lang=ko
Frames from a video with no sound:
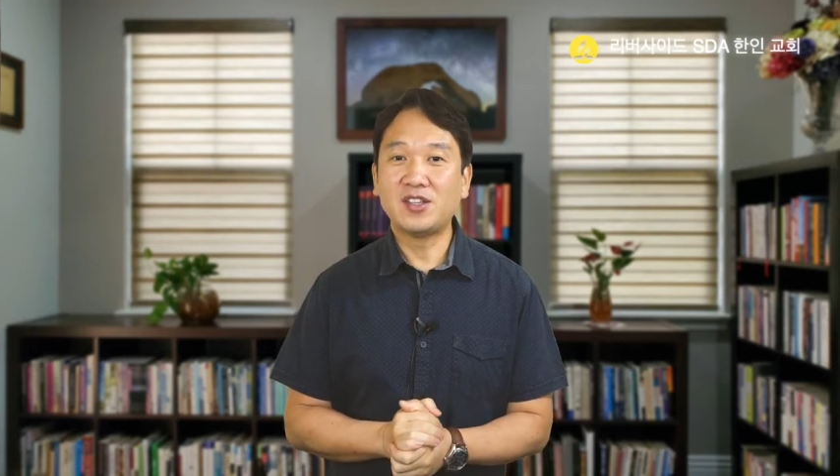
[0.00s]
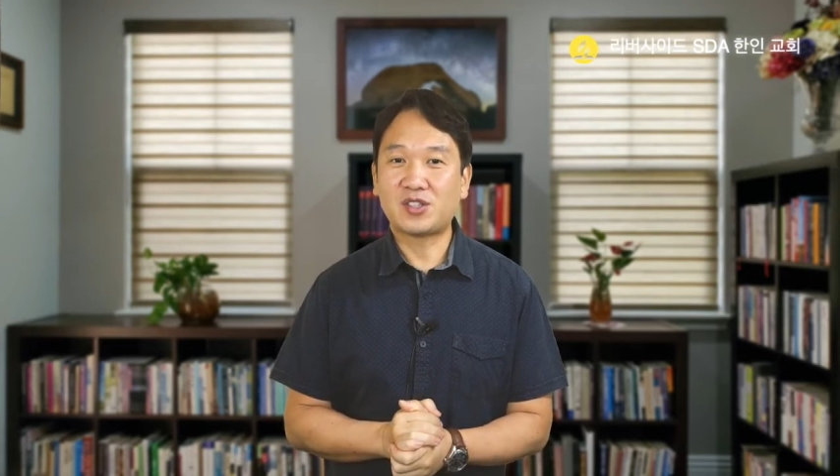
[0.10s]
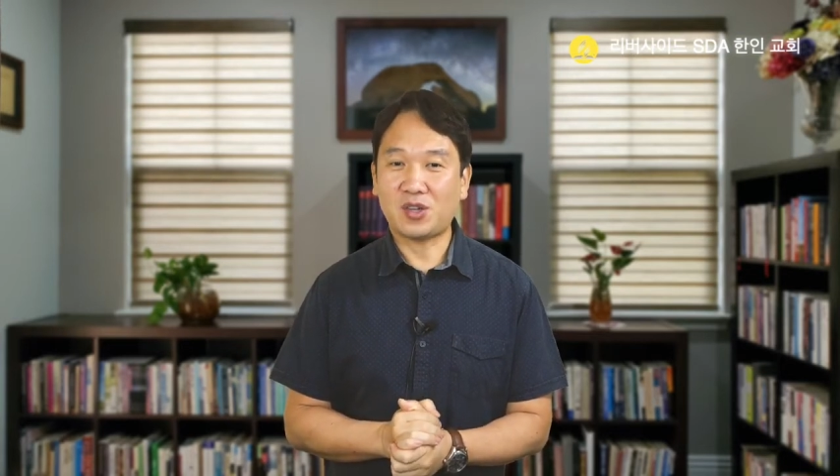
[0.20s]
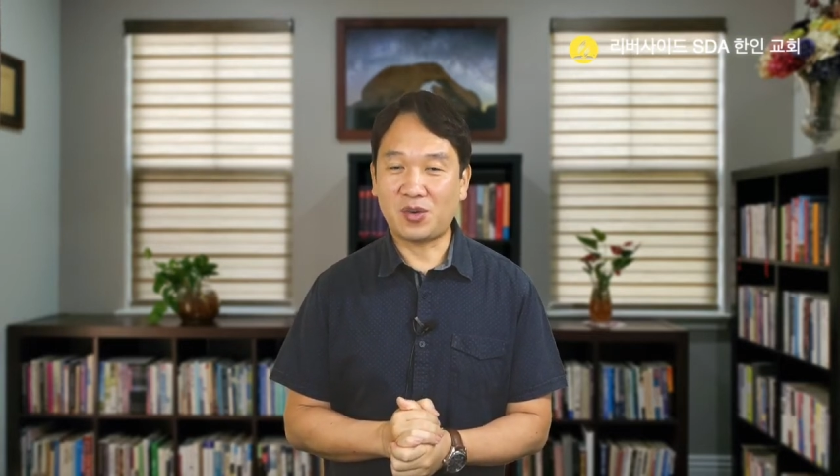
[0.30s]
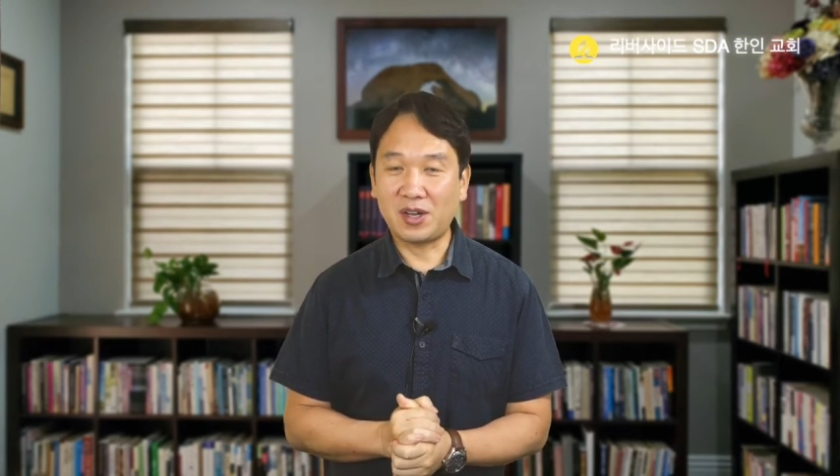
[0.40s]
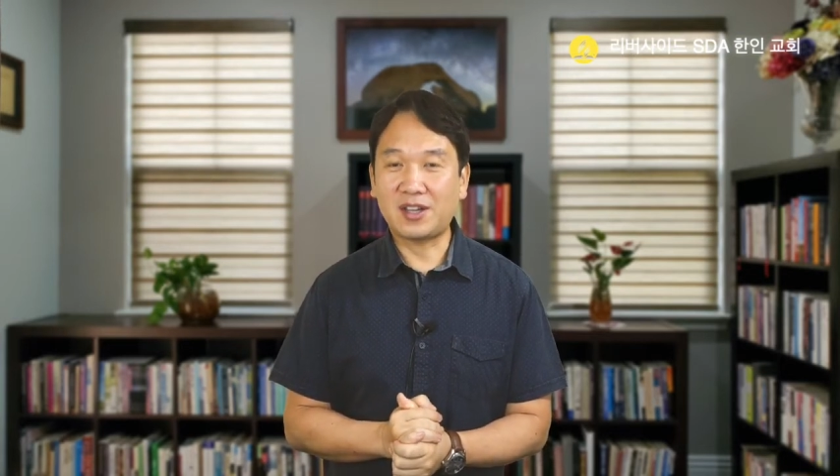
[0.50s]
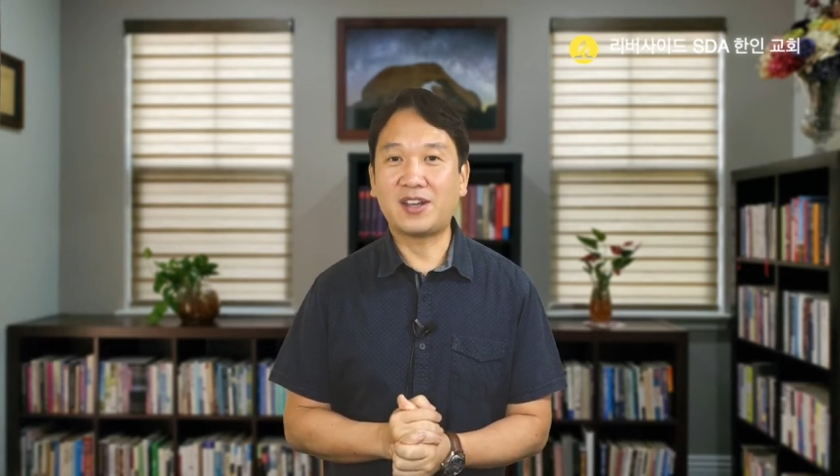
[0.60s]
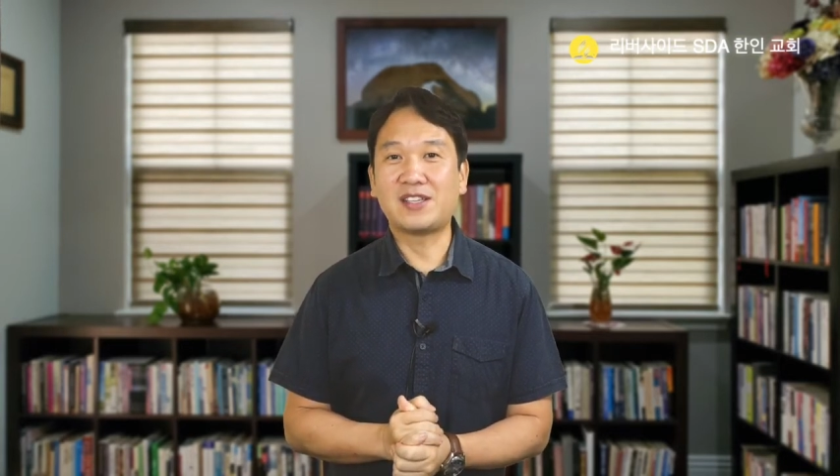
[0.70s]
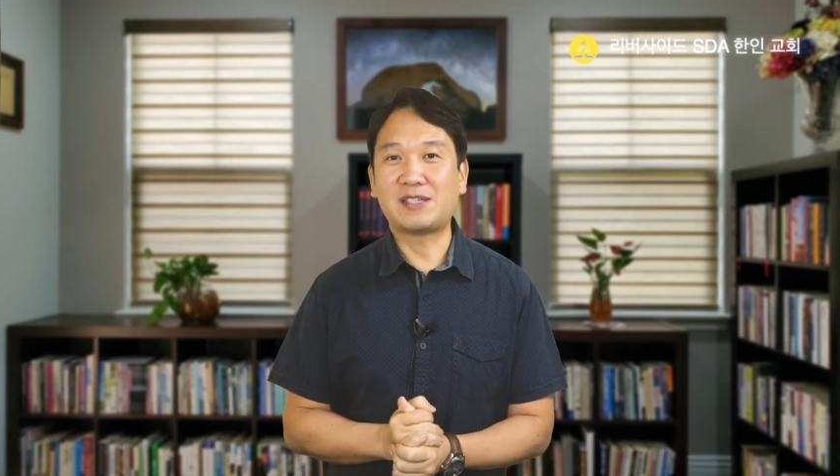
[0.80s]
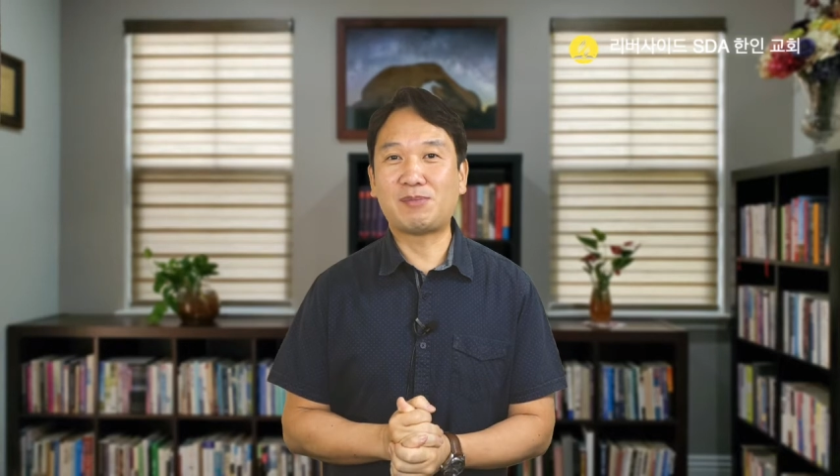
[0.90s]

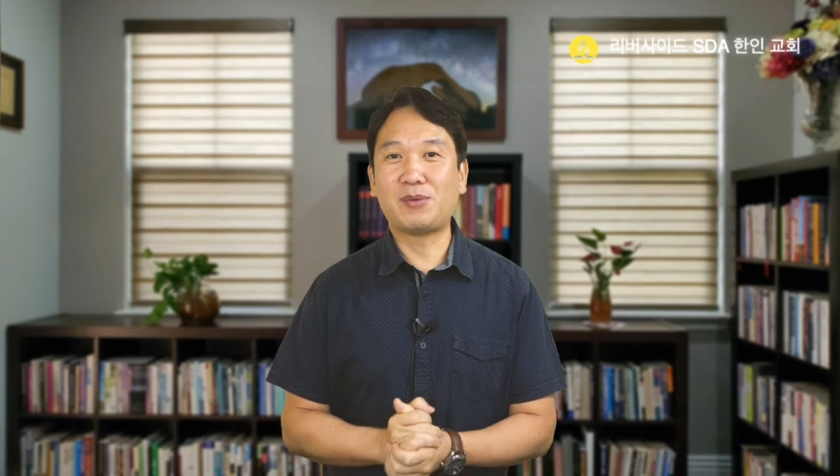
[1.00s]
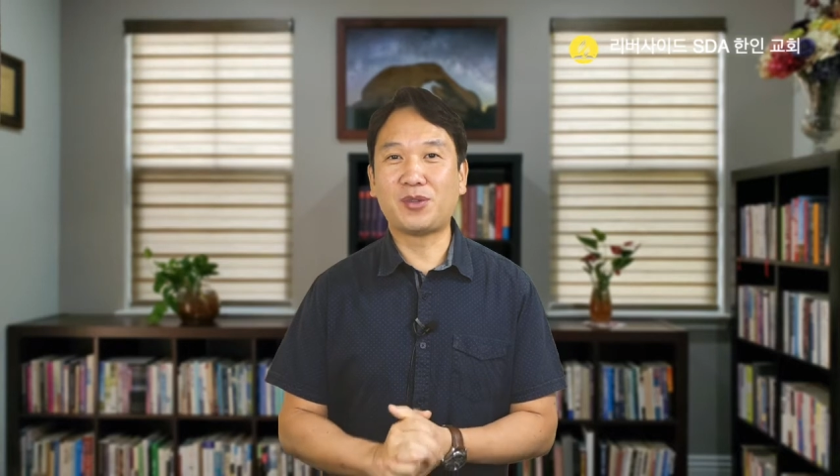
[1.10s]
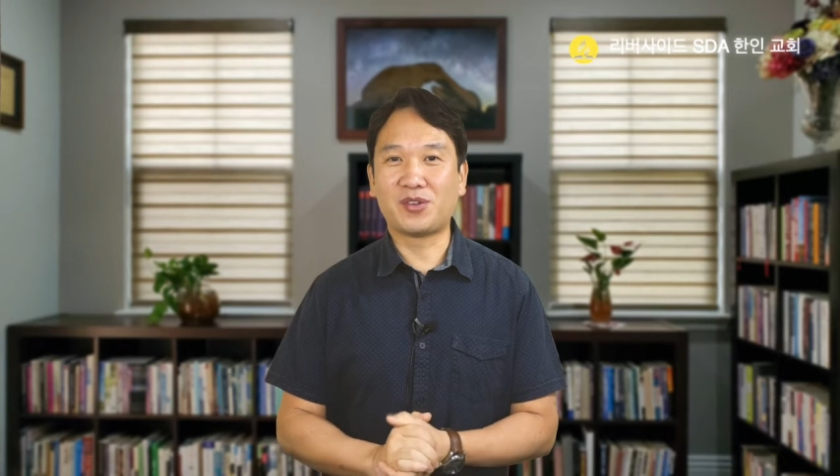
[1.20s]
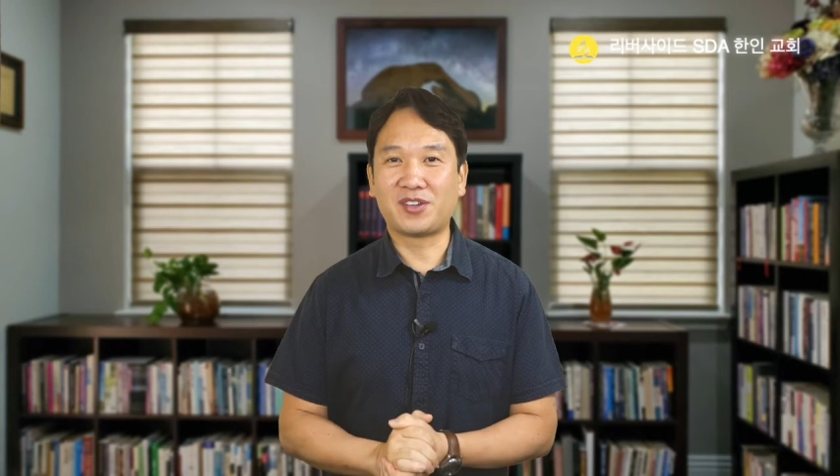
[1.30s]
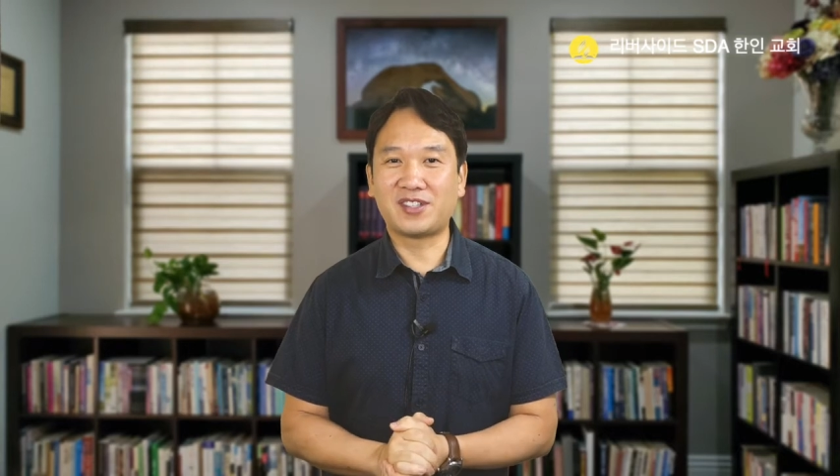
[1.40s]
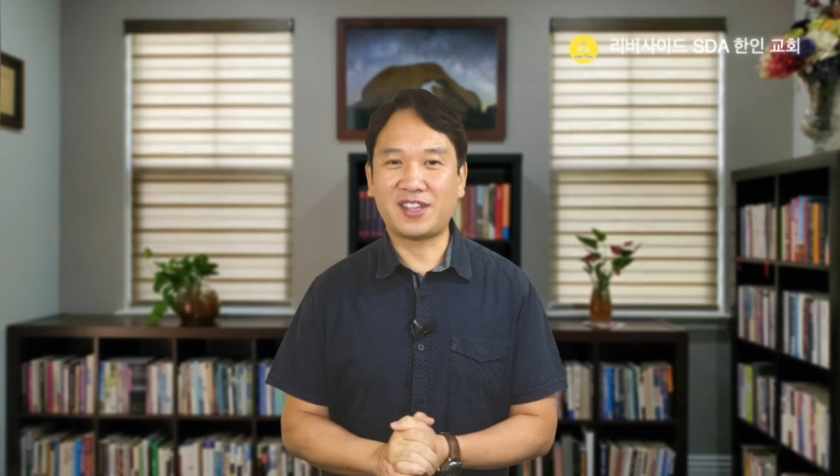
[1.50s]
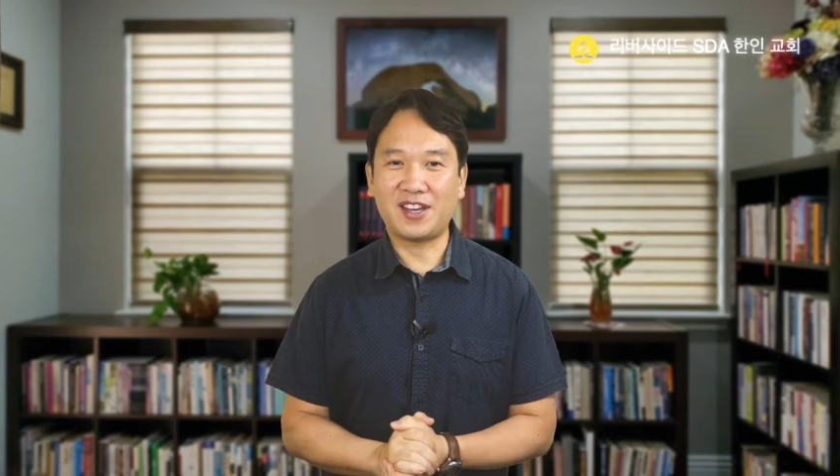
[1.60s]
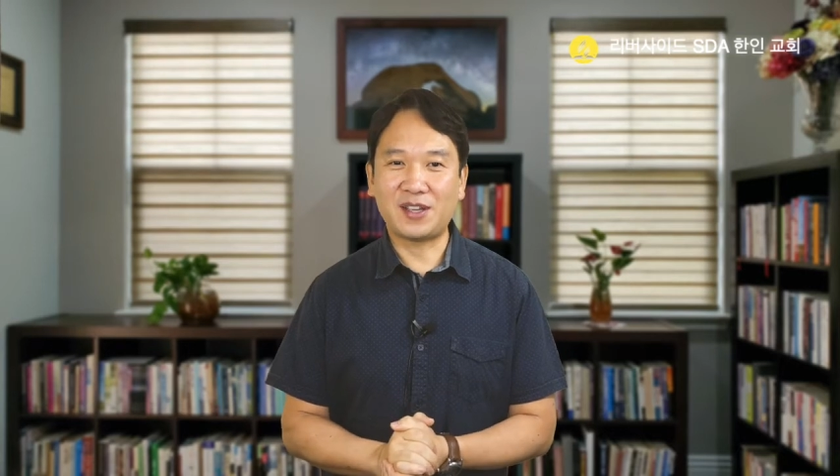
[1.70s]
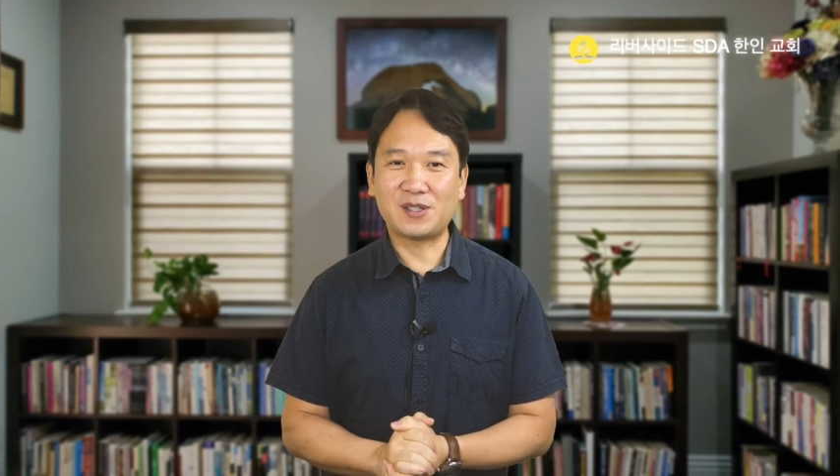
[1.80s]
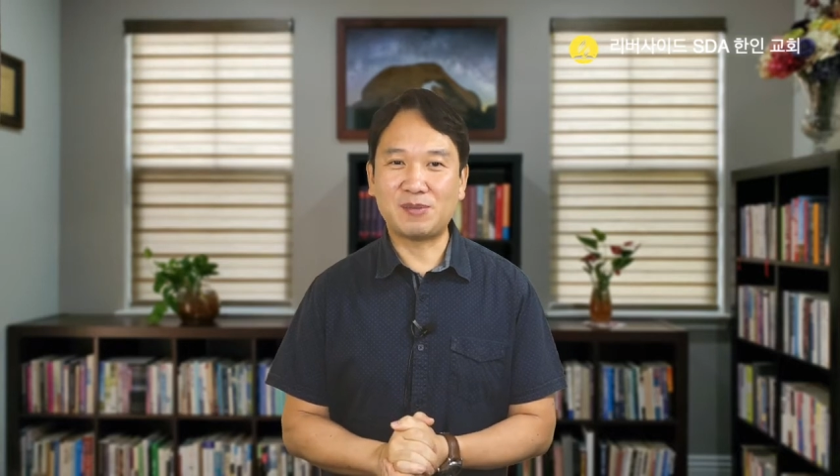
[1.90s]
정확하게 짚어보도록 그렇게
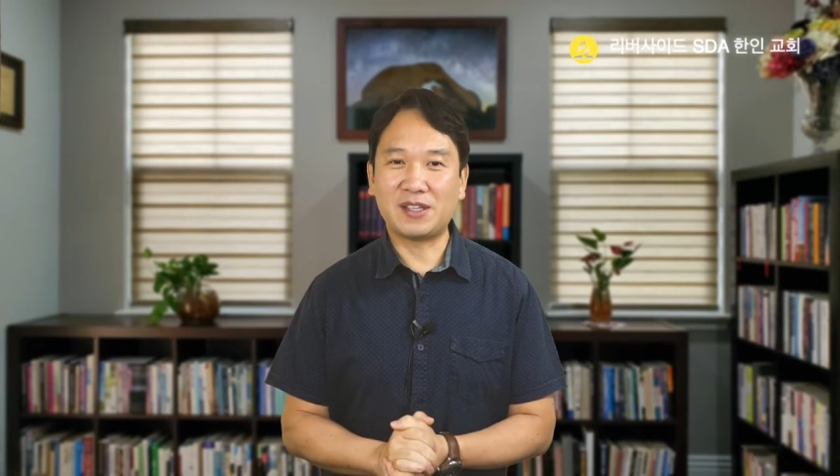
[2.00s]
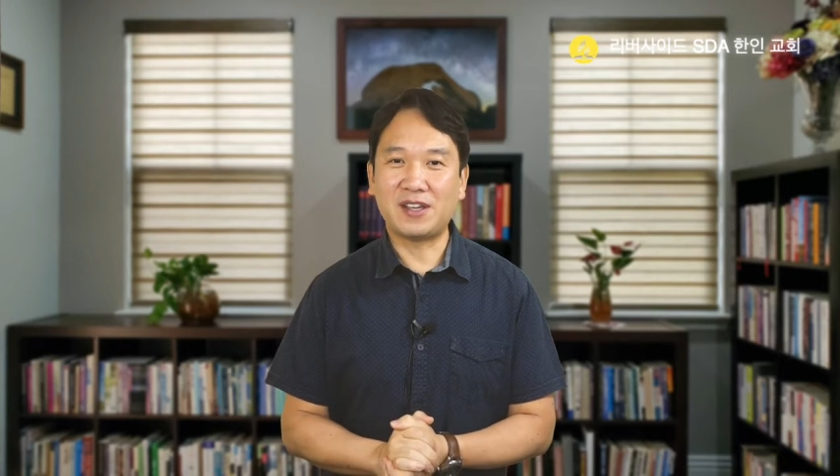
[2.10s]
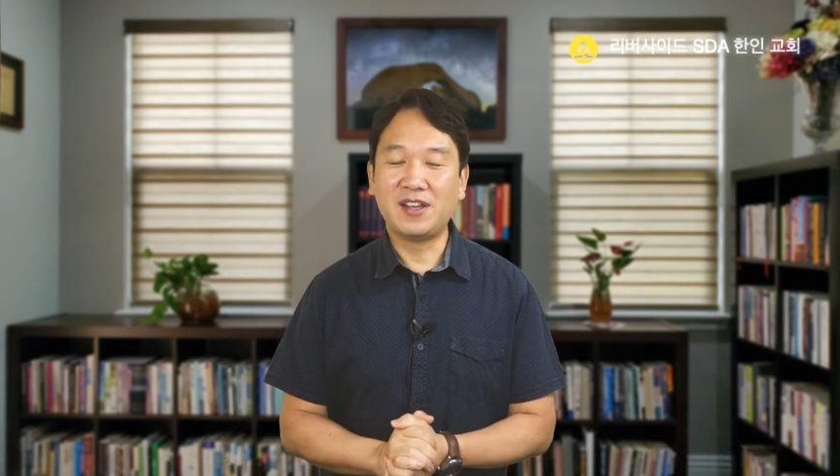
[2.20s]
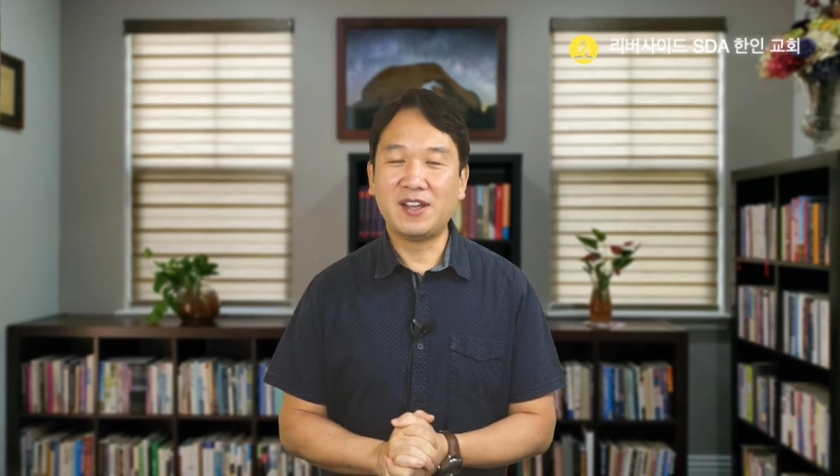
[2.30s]
하겠습니다.